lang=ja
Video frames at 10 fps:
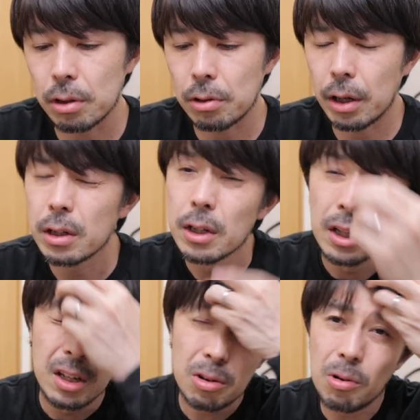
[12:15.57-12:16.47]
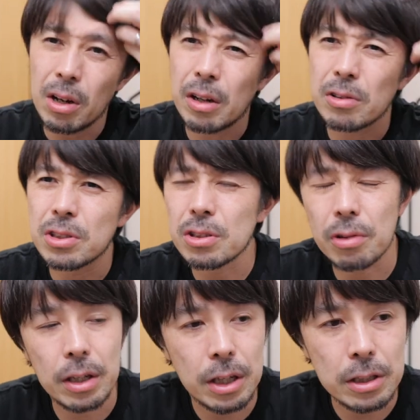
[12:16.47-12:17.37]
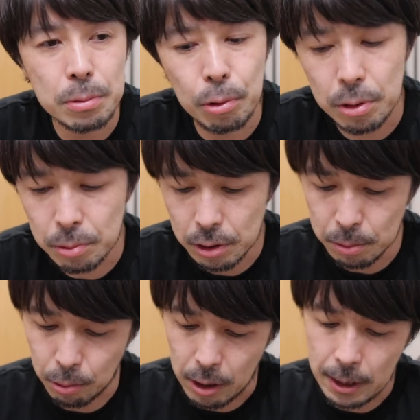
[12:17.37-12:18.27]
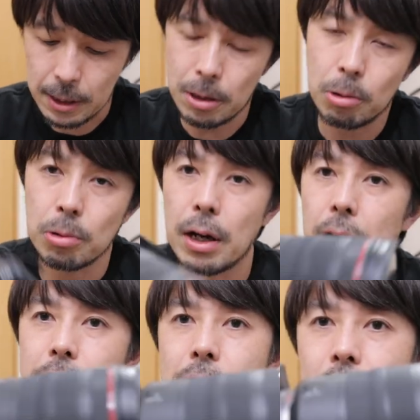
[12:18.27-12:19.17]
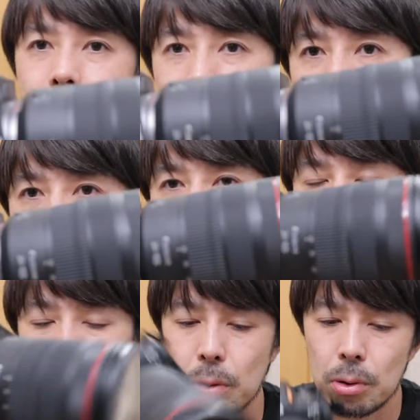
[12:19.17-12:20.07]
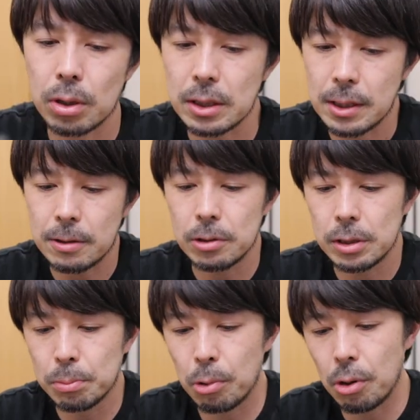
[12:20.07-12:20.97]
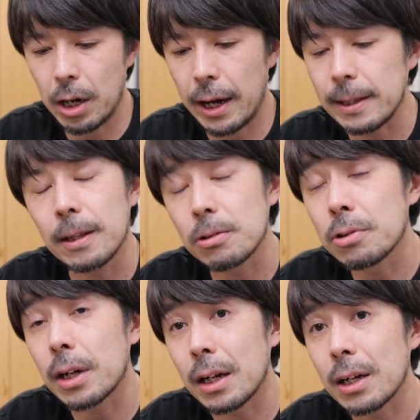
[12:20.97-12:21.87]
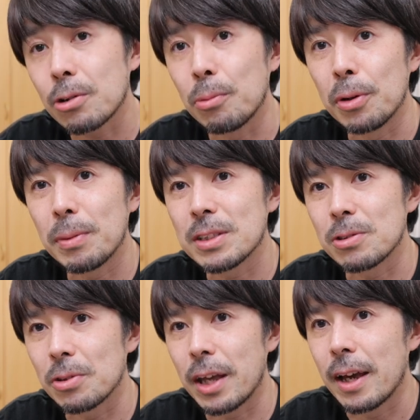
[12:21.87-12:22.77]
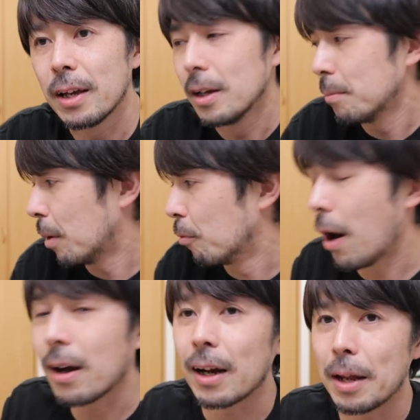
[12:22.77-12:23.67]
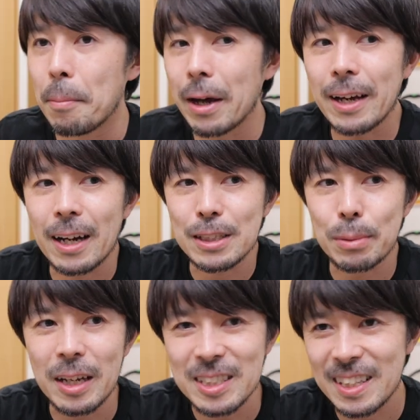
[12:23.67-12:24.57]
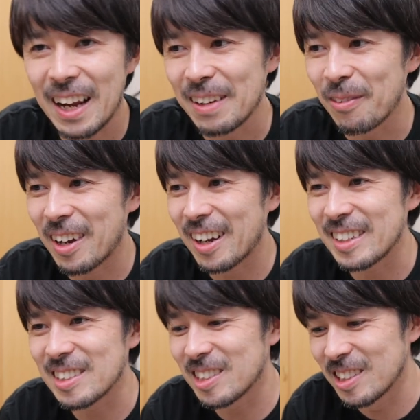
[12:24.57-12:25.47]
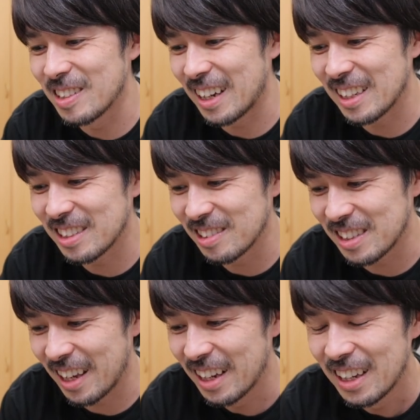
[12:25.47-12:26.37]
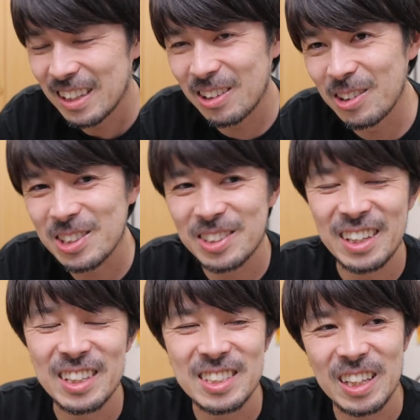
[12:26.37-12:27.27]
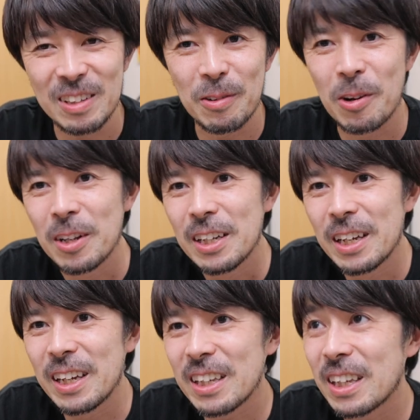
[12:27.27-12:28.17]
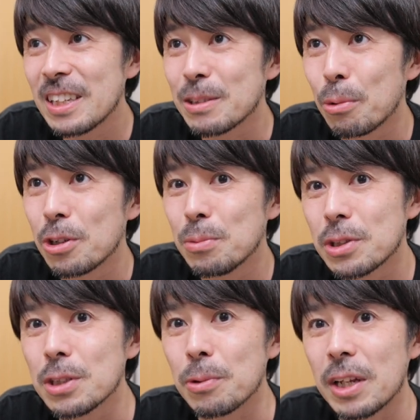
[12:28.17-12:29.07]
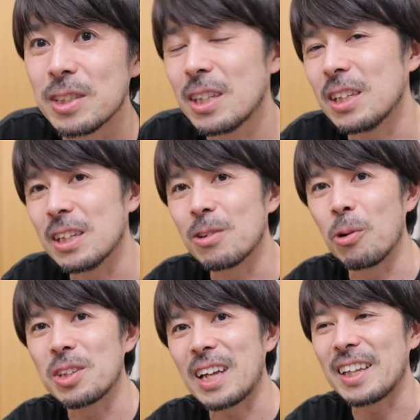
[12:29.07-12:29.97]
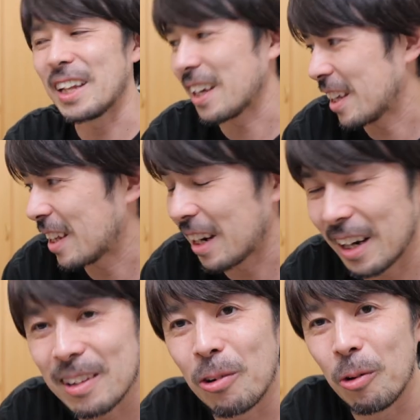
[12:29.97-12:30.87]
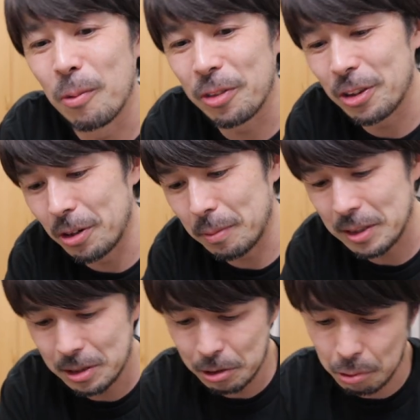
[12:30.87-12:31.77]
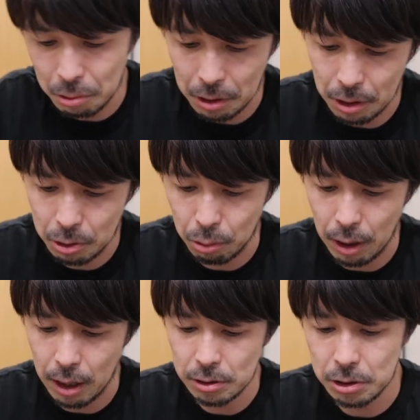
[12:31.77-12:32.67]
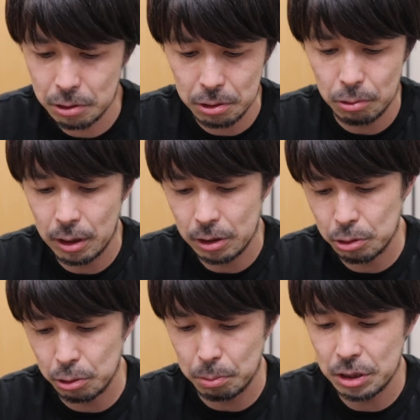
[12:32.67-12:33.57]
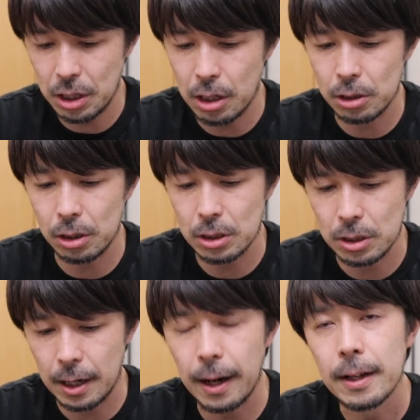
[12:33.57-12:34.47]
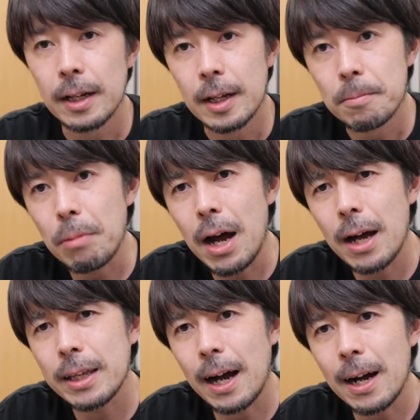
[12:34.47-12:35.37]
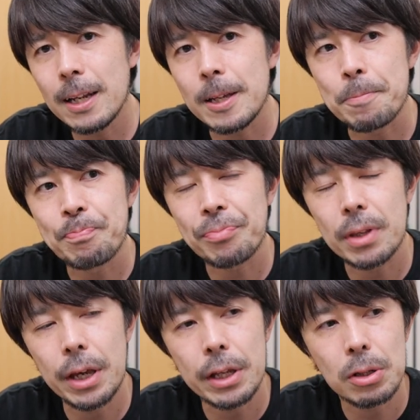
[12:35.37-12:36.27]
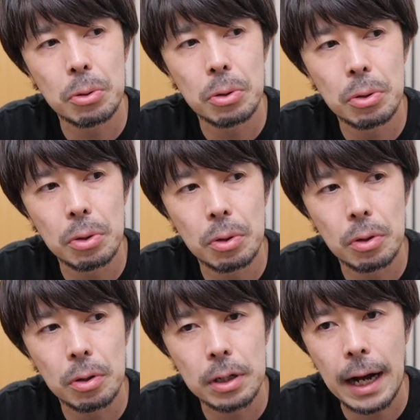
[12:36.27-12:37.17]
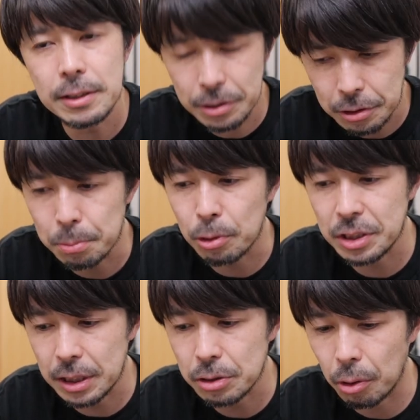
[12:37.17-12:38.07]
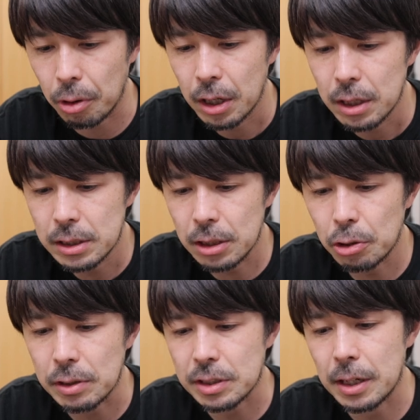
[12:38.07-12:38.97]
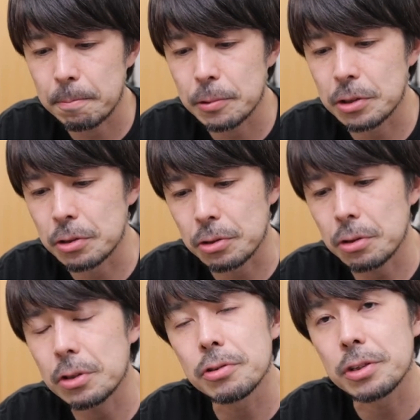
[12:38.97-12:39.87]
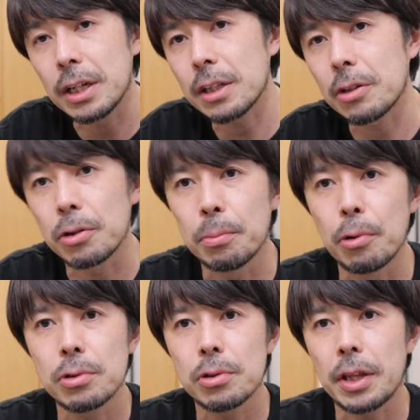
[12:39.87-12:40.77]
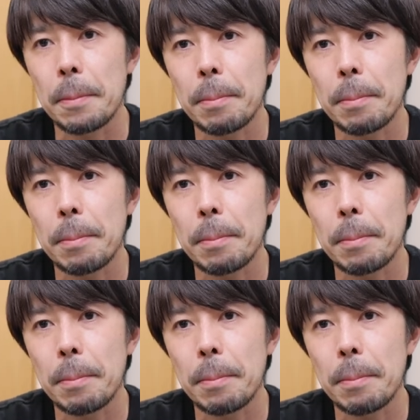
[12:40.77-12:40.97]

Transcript: なので、今回の次のね、ゲイズボリューム2もかなりこの R6 とかで撮った作品も入ってくるかなと思いますので、まあ1がね、まだ発売してないにもかかわらず2の話をして恐縮なんですけれども、えー、ゲイズボリューム2もね、ぜひご期待いただけたらなと思っております。っていうところでね、今日は R6 のお話ちょっと短かったですが、まあやはりえっ、ー、と、R6 持ち出そう。じゃあ今日はスナップするぞっていう風になった時の僕の鉄